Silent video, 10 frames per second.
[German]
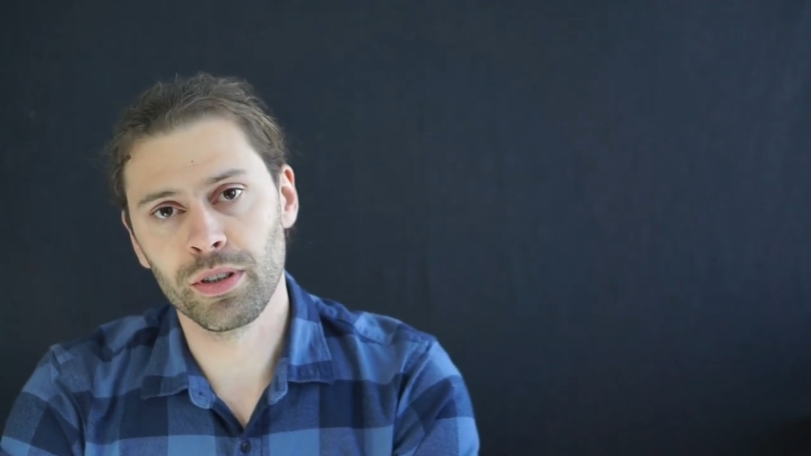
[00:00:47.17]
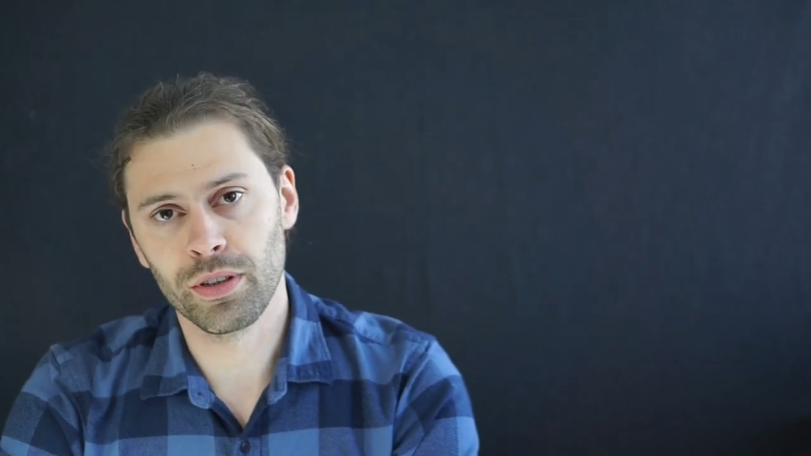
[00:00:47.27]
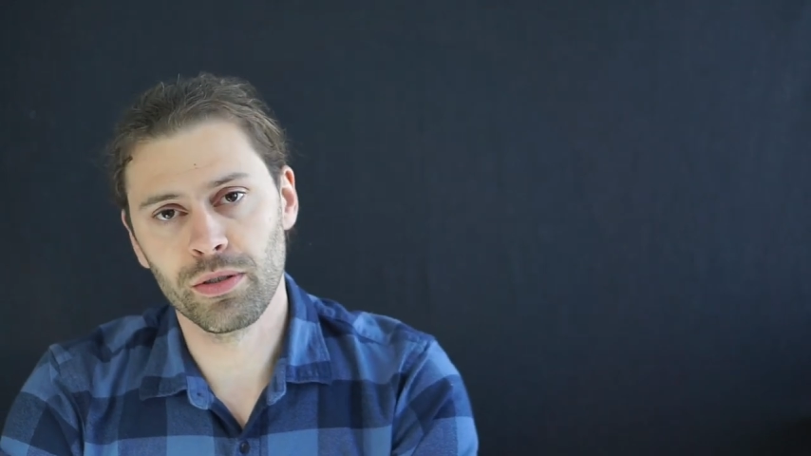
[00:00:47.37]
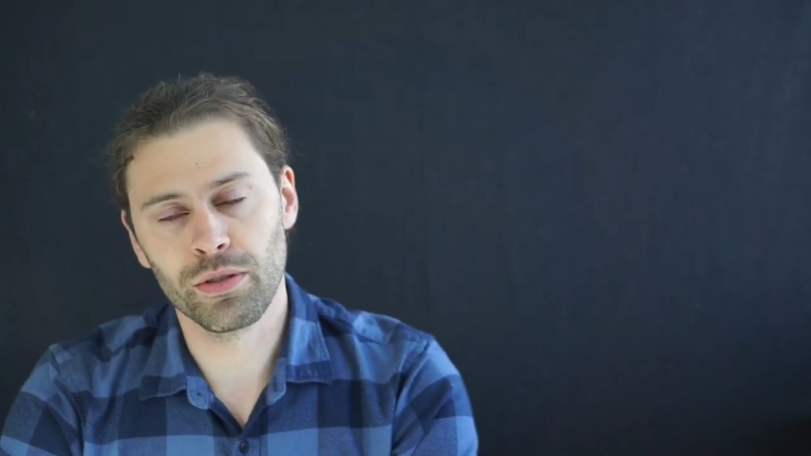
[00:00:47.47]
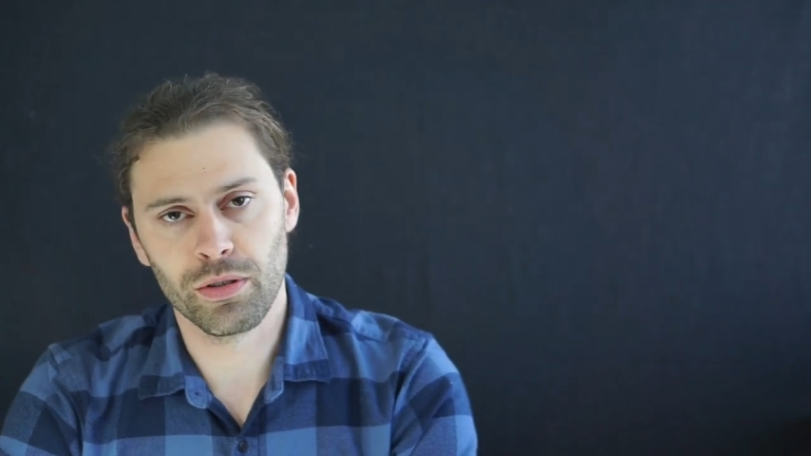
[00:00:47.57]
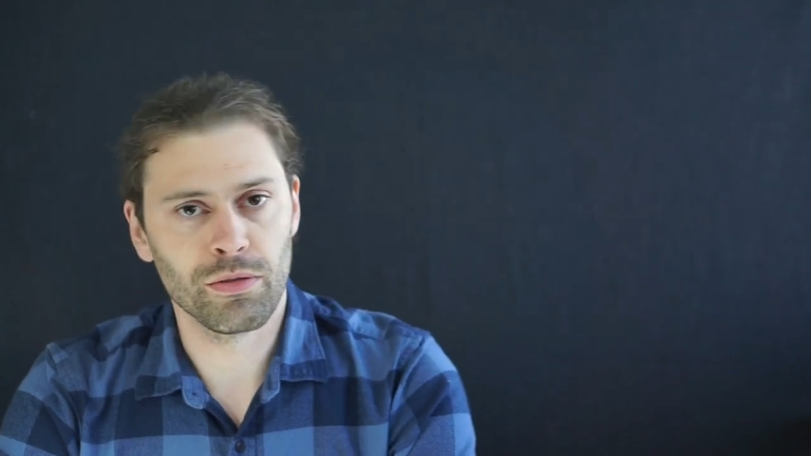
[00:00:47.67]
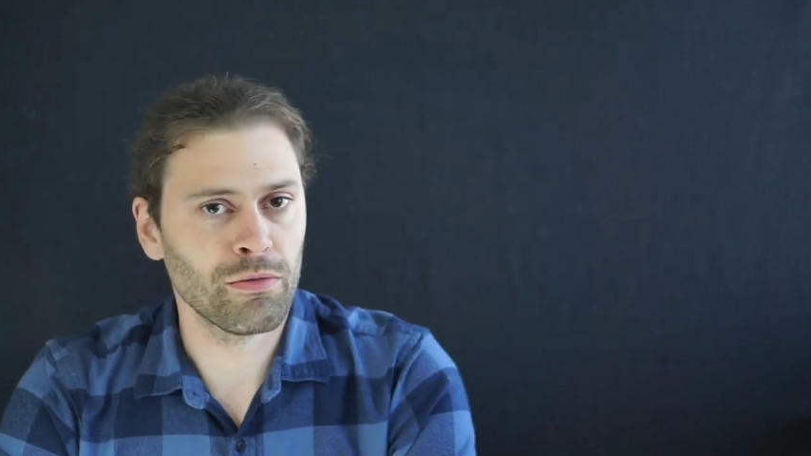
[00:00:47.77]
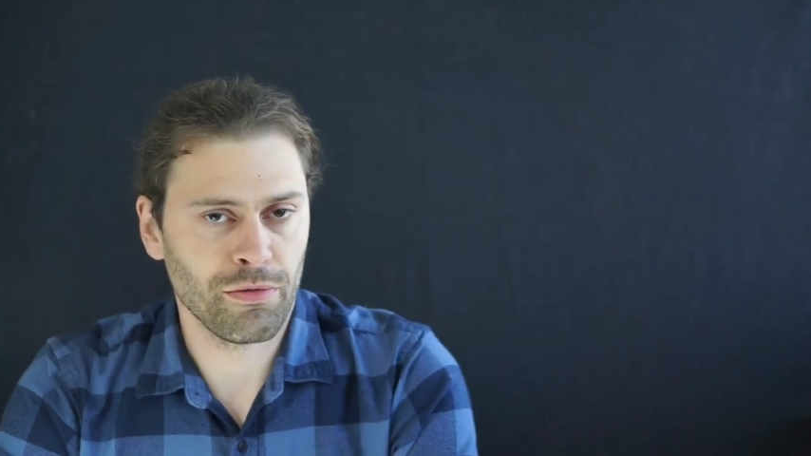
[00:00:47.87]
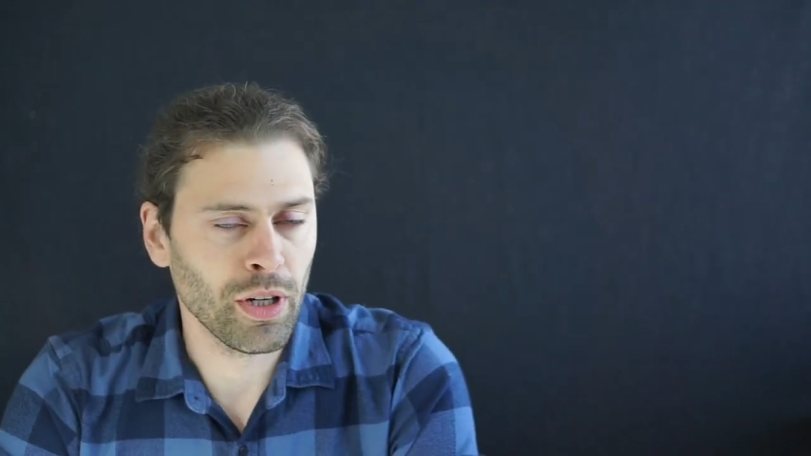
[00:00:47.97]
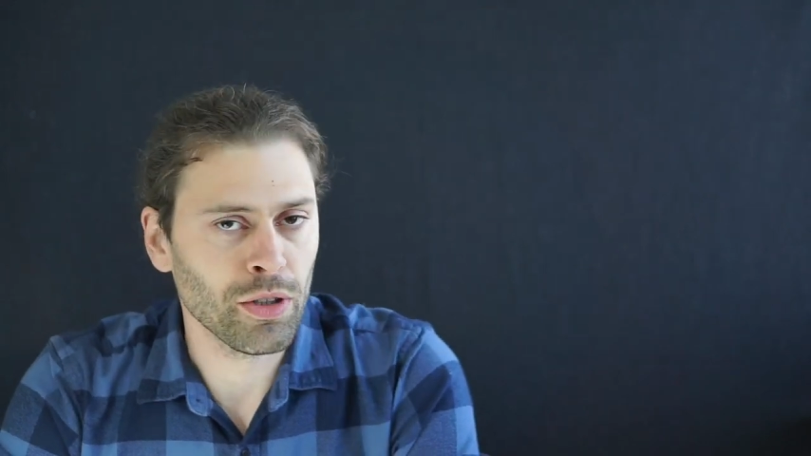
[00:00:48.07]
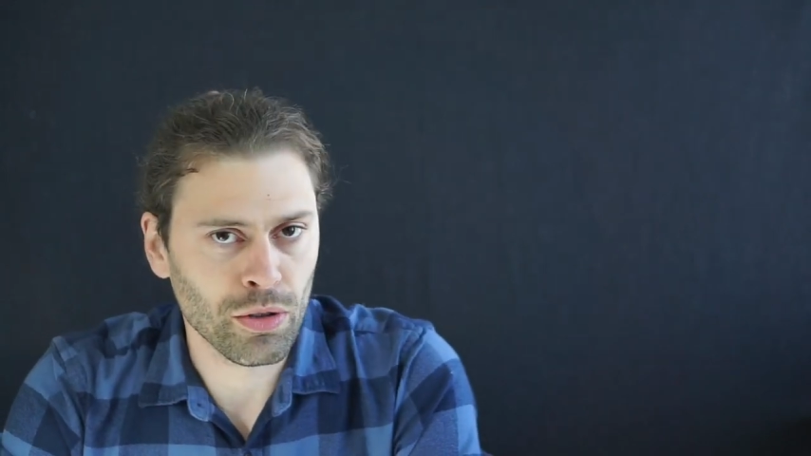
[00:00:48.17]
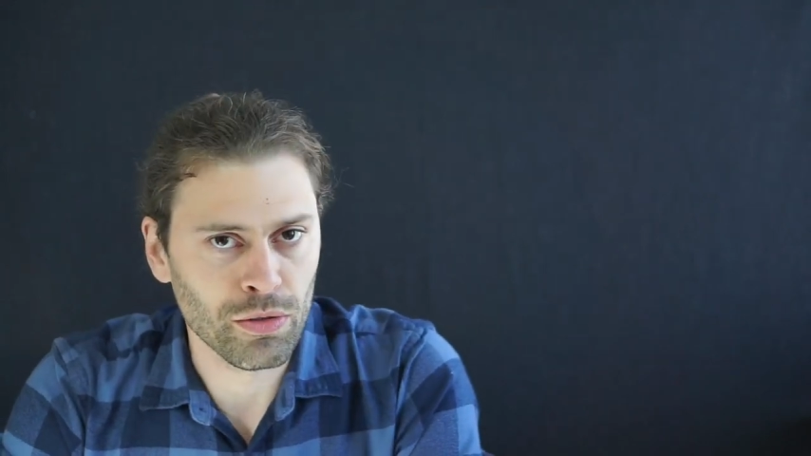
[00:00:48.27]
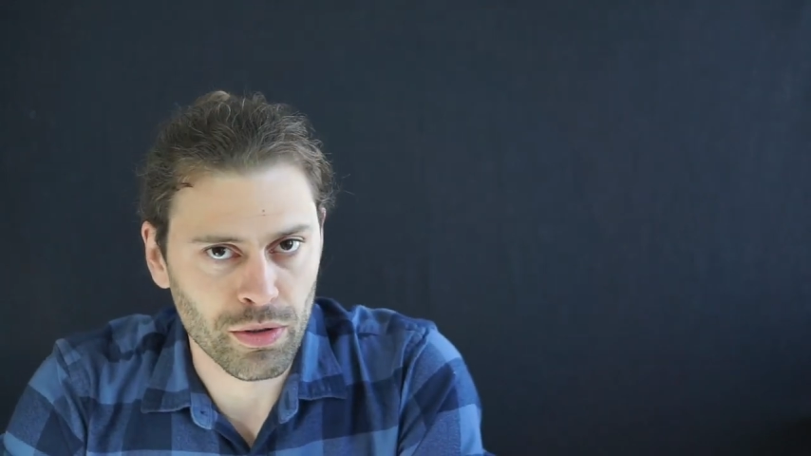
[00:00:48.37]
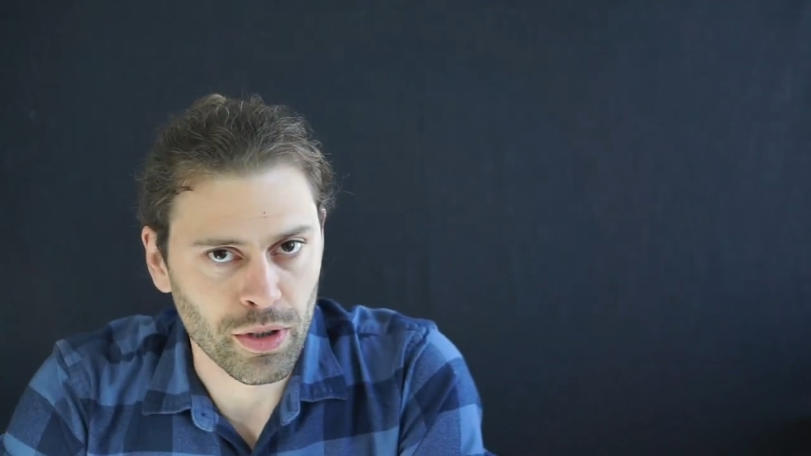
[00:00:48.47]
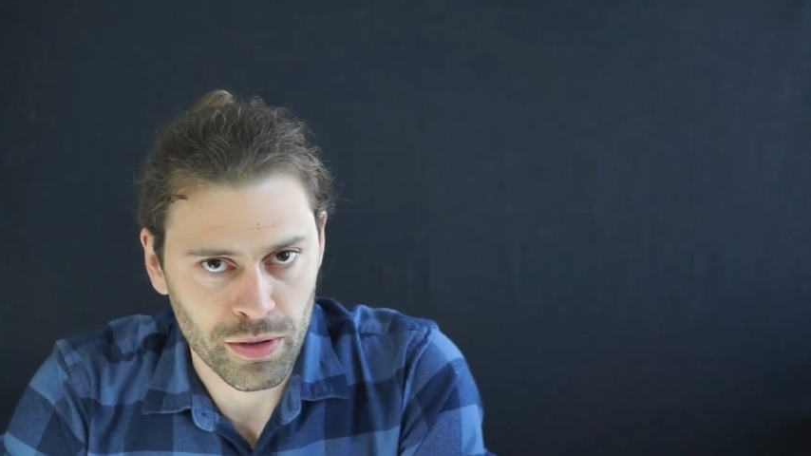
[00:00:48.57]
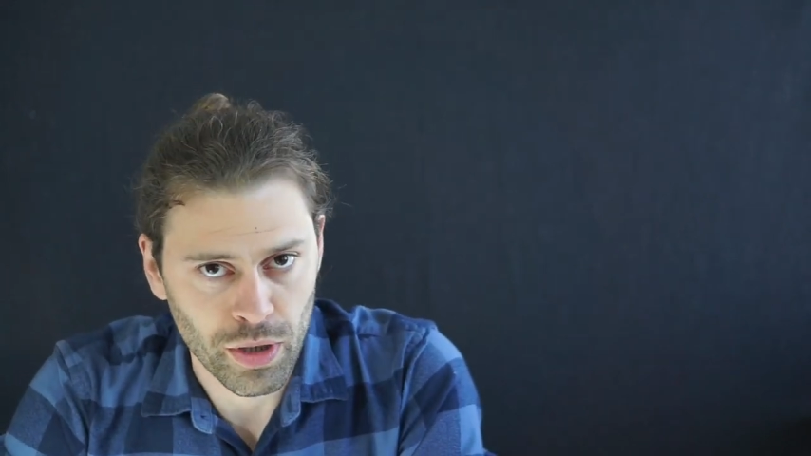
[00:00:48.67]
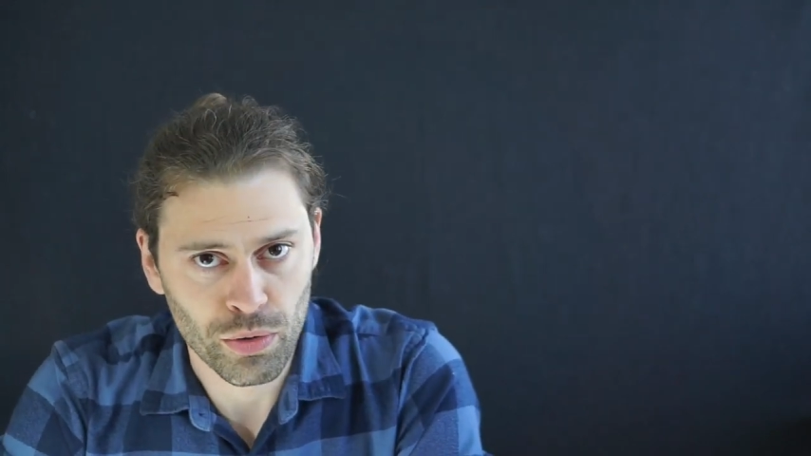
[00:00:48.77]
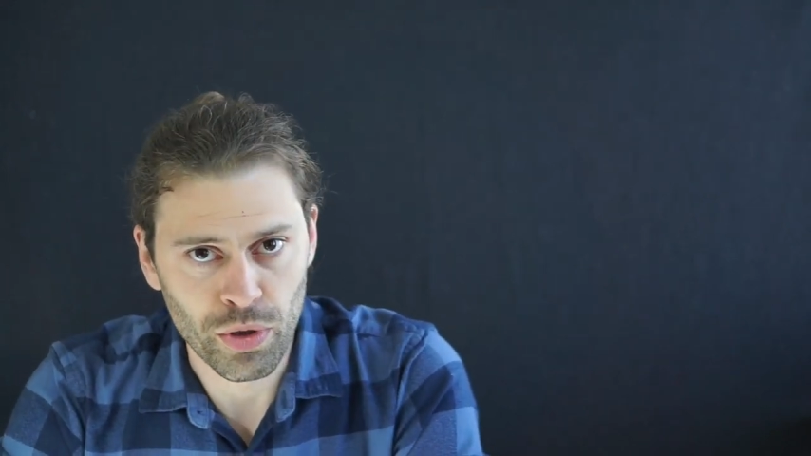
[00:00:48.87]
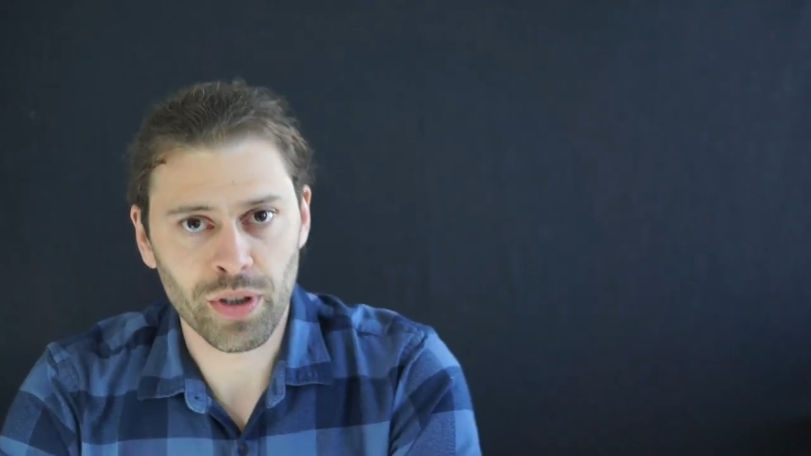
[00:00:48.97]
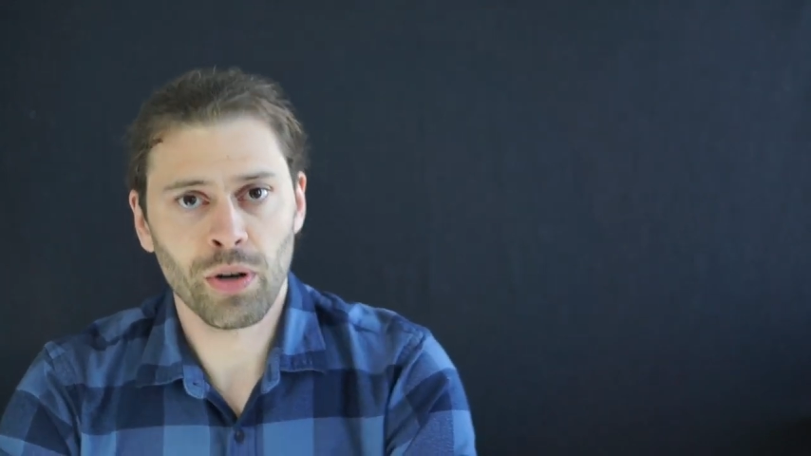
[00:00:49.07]
in den weiteren dann
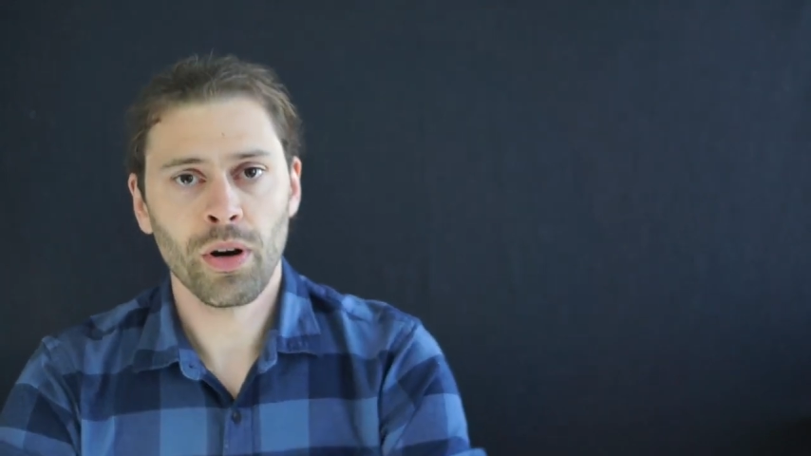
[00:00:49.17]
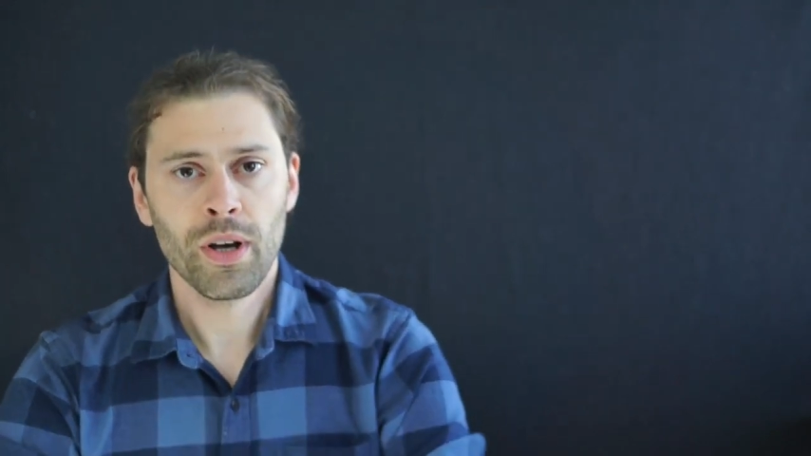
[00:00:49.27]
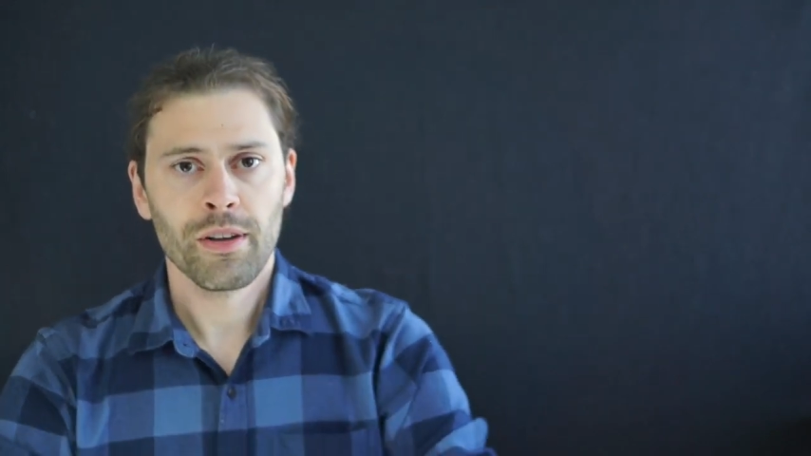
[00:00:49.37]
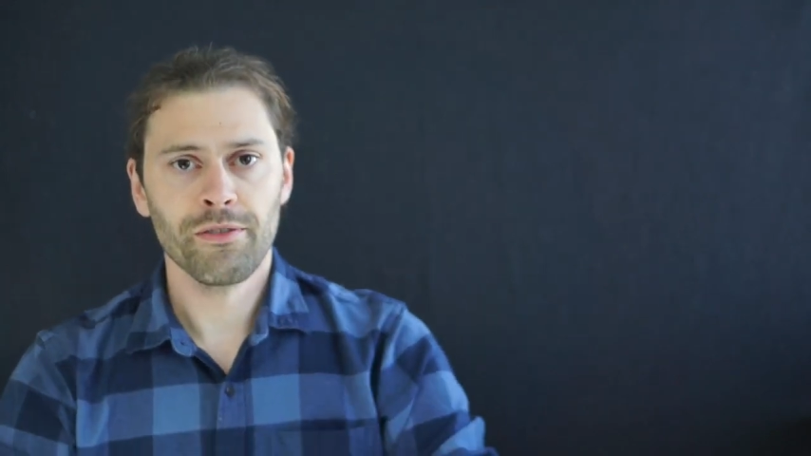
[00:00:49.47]
natürlich auch